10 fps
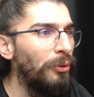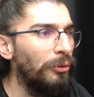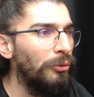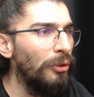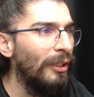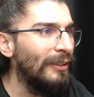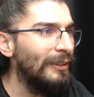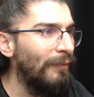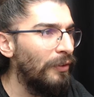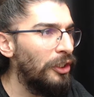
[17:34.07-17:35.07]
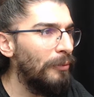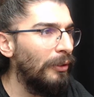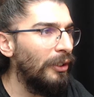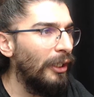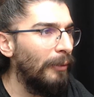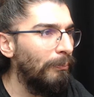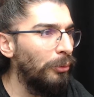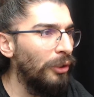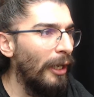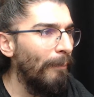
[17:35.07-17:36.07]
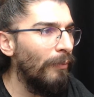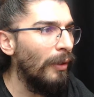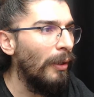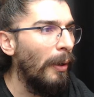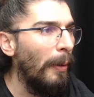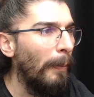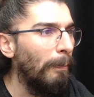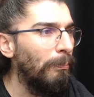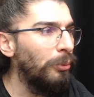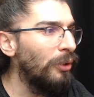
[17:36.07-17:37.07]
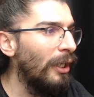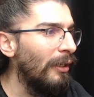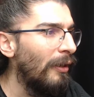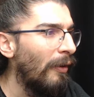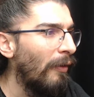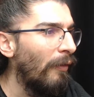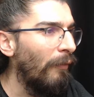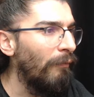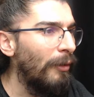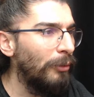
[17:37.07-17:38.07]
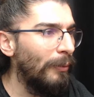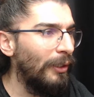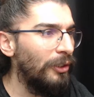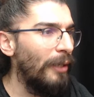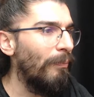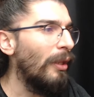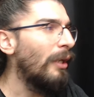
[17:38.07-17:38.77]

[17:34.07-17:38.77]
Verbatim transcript: büyüktür sıfır çıkmalıdır. Yani buna buna ve buna bakacağım.